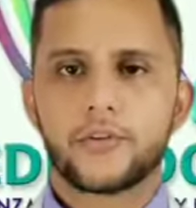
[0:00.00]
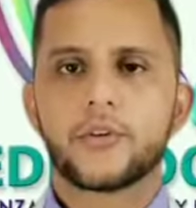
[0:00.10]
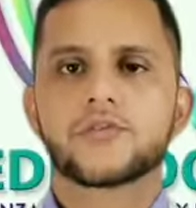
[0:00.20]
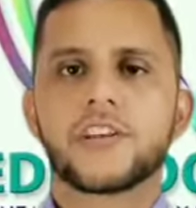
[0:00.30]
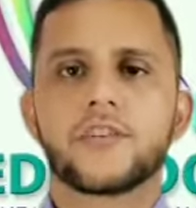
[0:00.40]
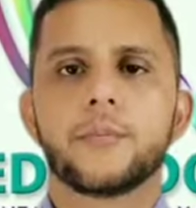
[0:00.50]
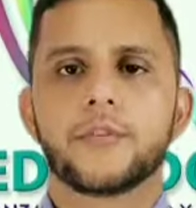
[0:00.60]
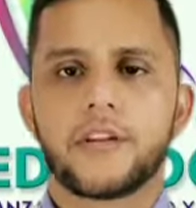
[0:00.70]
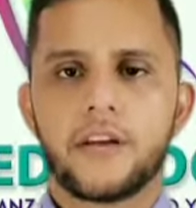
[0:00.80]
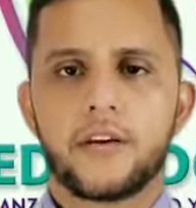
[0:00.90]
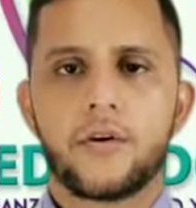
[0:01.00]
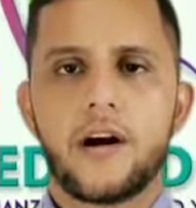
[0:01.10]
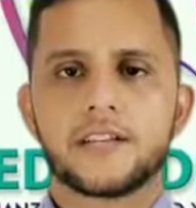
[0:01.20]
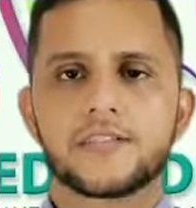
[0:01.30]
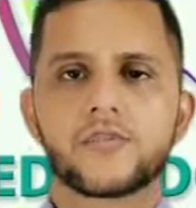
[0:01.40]
doctor Santos
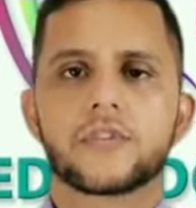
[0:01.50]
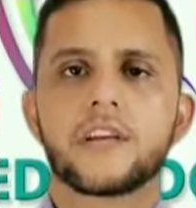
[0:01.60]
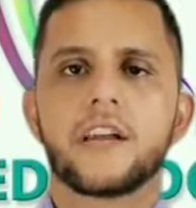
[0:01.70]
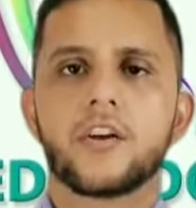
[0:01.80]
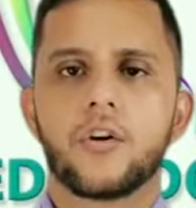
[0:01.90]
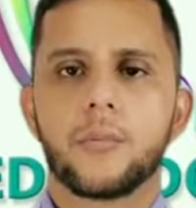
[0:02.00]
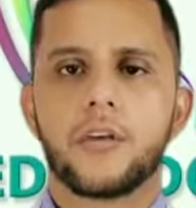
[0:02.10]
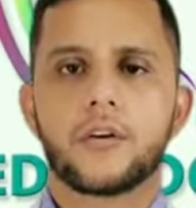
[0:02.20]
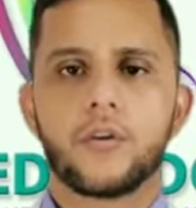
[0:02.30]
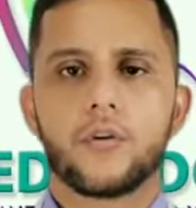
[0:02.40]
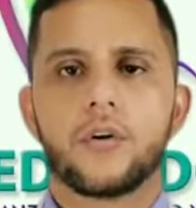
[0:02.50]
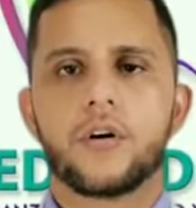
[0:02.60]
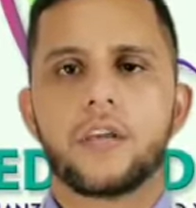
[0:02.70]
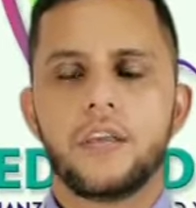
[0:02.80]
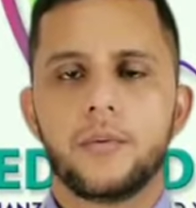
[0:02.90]
Montenegro, asesor técnico de
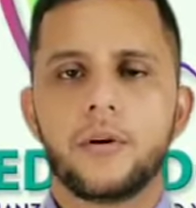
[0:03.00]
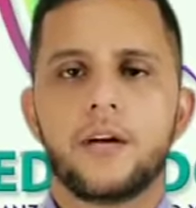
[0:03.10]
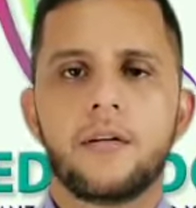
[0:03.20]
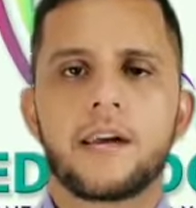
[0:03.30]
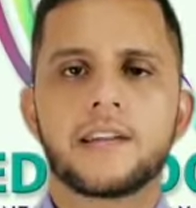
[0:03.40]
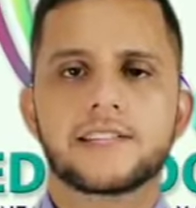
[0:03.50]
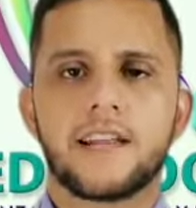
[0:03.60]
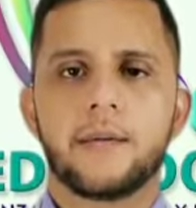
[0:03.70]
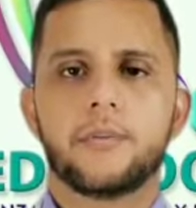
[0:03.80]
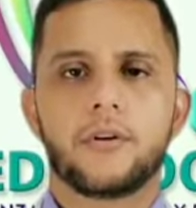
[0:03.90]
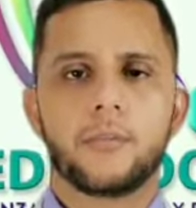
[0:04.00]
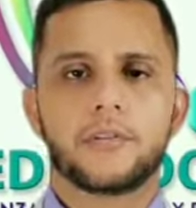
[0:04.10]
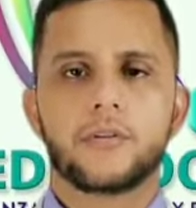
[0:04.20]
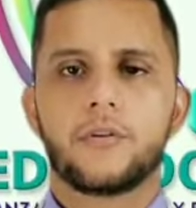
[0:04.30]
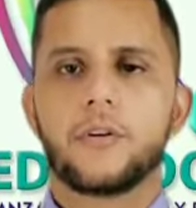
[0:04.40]
Medicodón, y voy a hablarles del
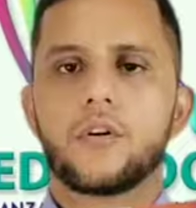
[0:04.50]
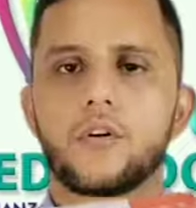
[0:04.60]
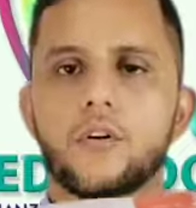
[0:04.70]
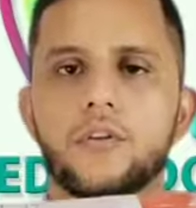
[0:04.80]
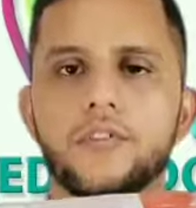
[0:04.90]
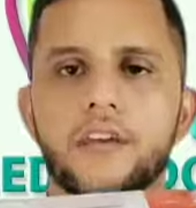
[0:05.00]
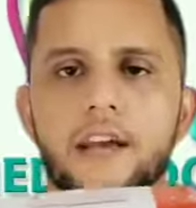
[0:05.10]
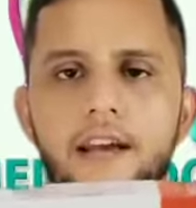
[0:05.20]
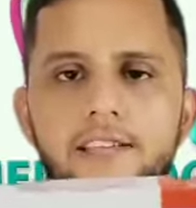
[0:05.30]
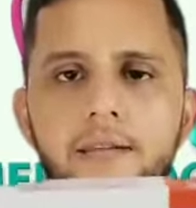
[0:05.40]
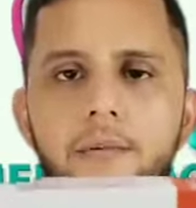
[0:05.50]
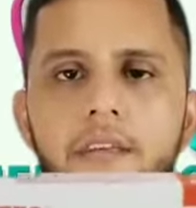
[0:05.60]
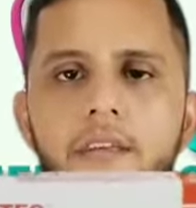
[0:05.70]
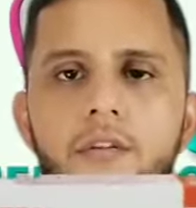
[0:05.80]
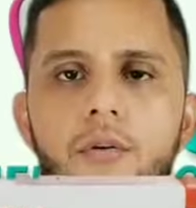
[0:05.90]
espirómetro Contec
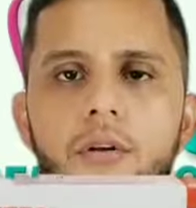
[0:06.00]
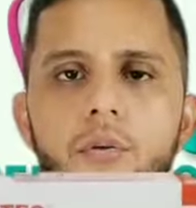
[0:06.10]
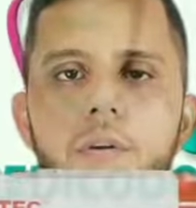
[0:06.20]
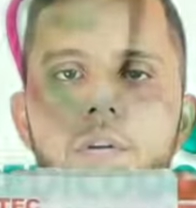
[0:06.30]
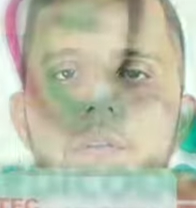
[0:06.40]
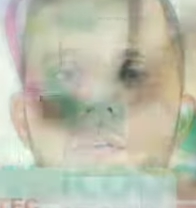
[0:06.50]
SP10W.